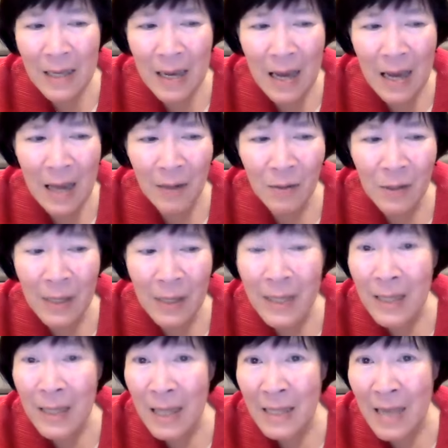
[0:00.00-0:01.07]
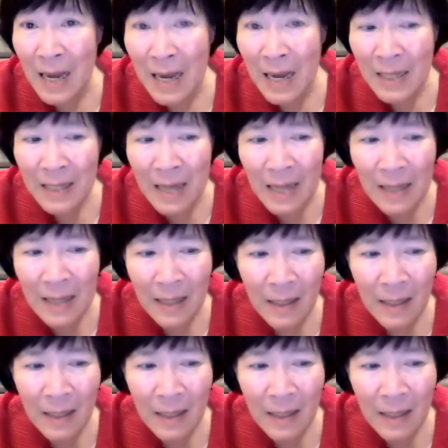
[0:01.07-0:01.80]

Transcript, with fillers: yang harus kita jalankan?